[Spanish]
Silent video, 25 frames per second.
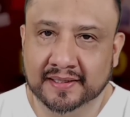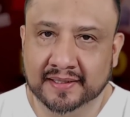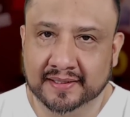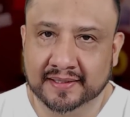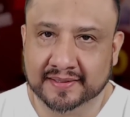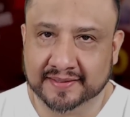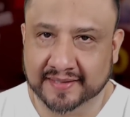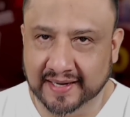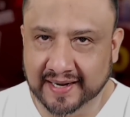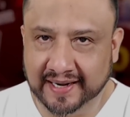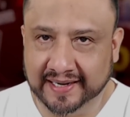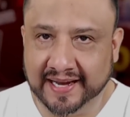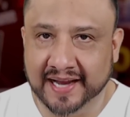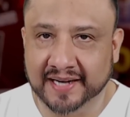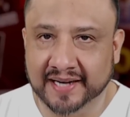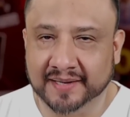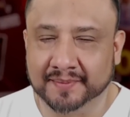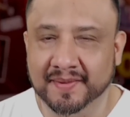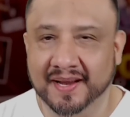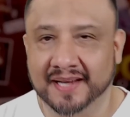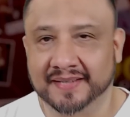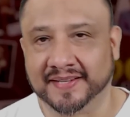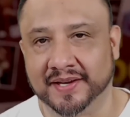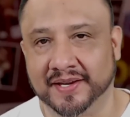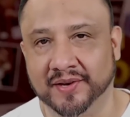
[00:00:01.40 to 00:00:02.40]
¿Será
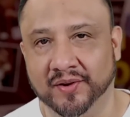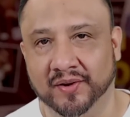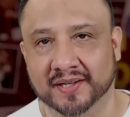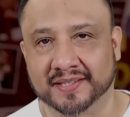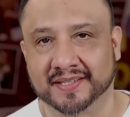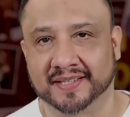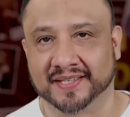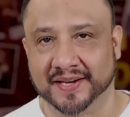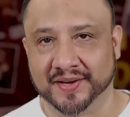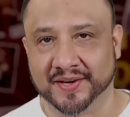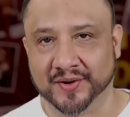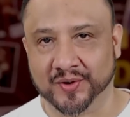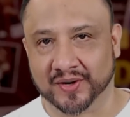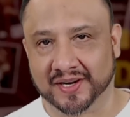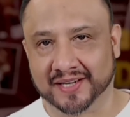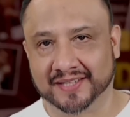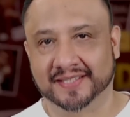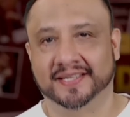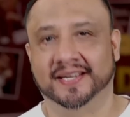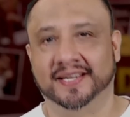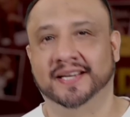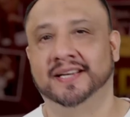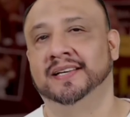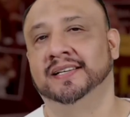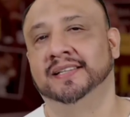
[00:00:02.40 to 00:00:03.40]
karma, señoras y
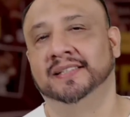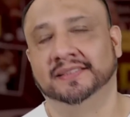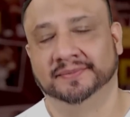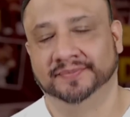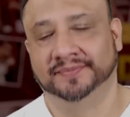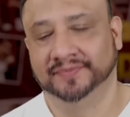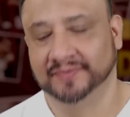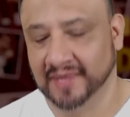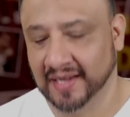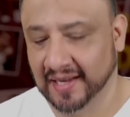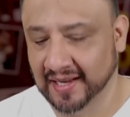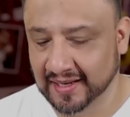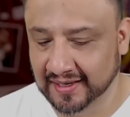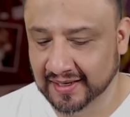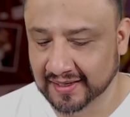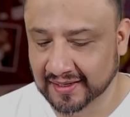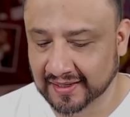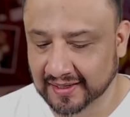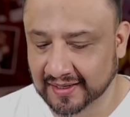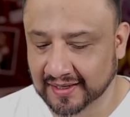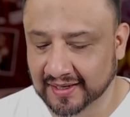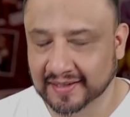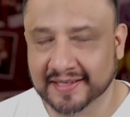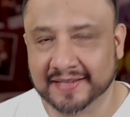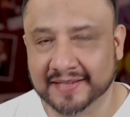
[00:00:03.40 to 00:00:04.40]
señores?
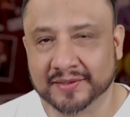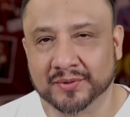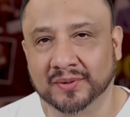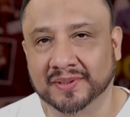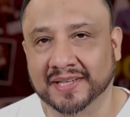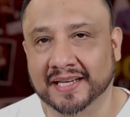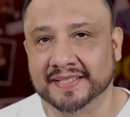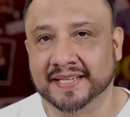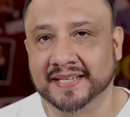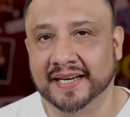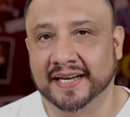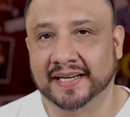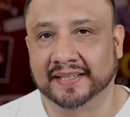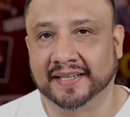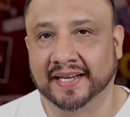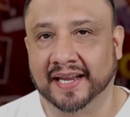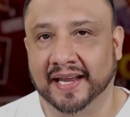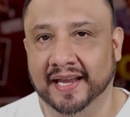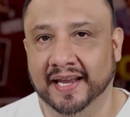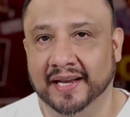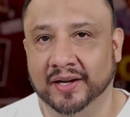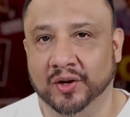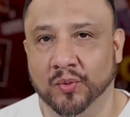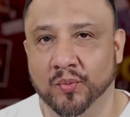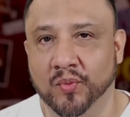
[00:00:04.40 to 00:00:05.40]
Resulta ser
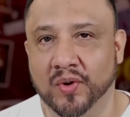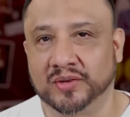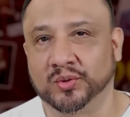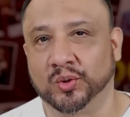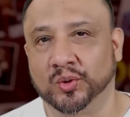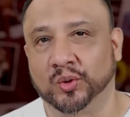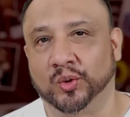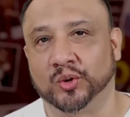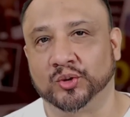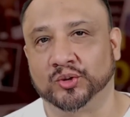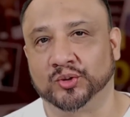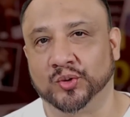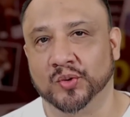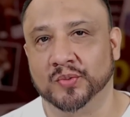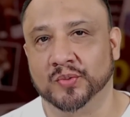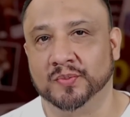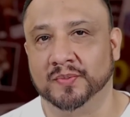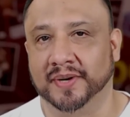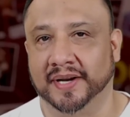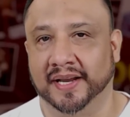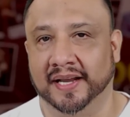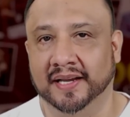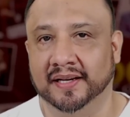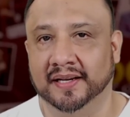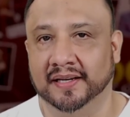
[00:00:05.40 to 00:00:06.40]
que, como es su
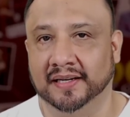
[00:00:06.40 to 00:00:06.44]
costumbre,